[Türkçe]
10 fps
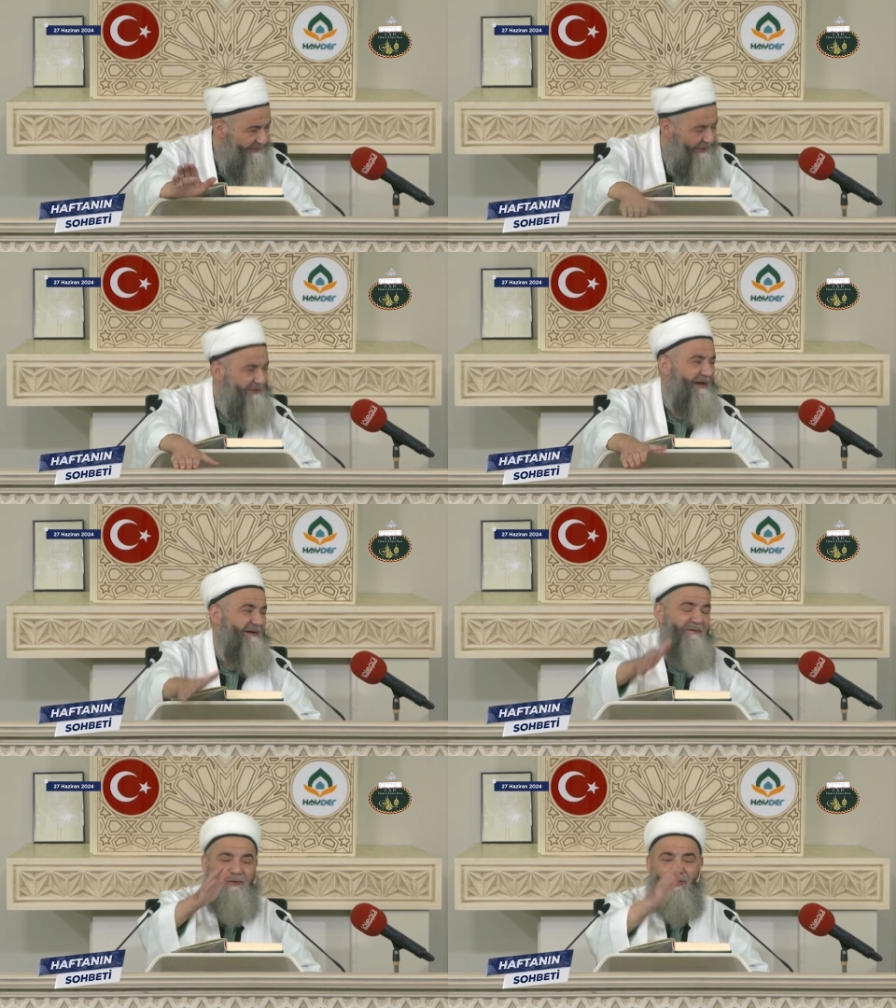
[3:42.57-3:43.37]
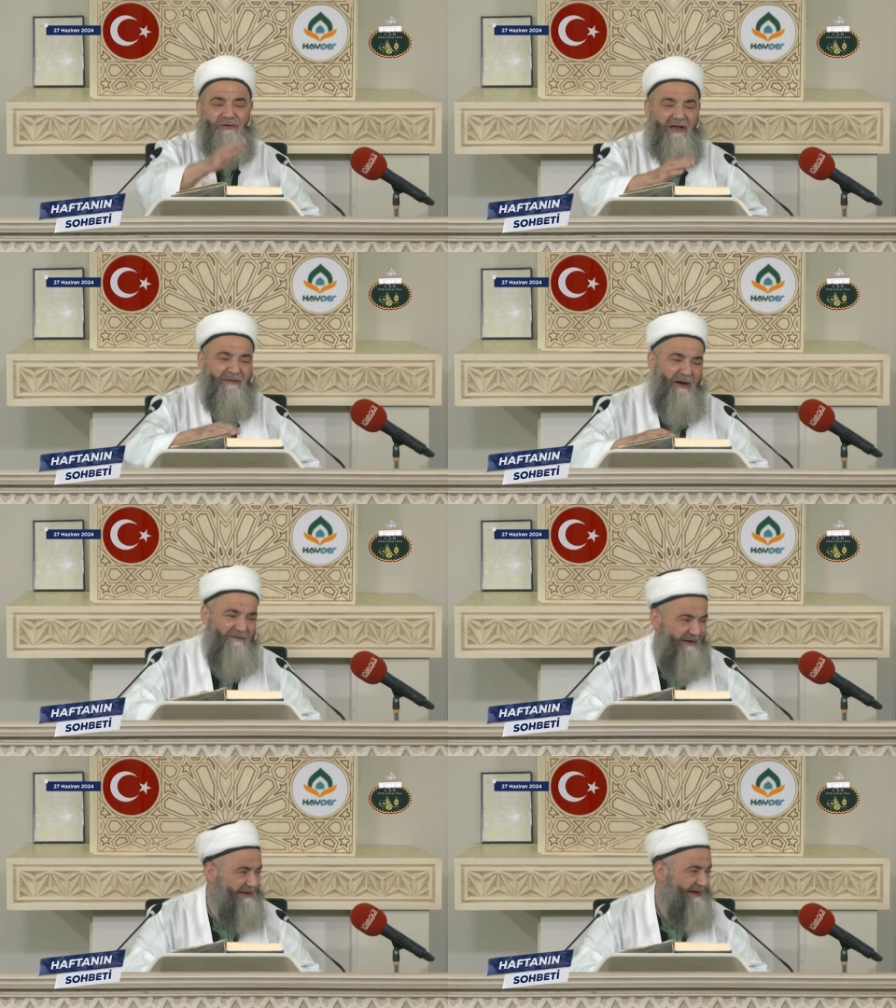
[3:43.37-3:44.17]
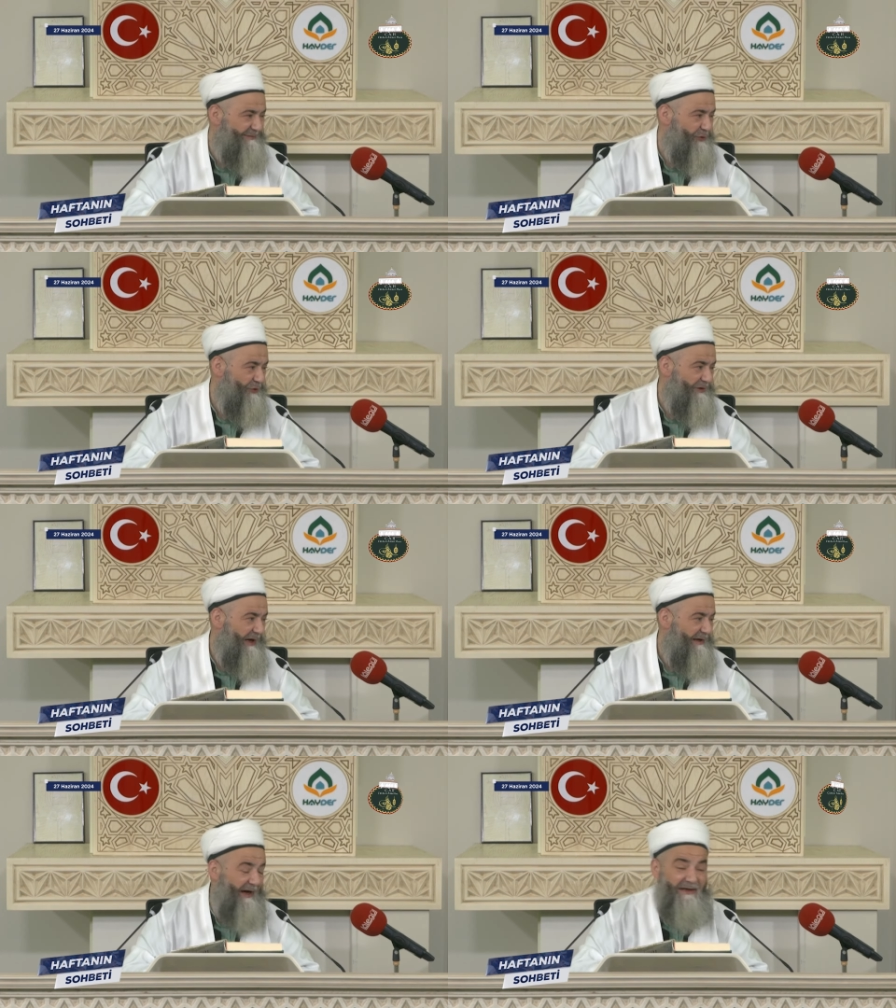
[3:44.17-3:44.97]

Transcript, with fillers: öte tarafı örterim, affederim diyor yani.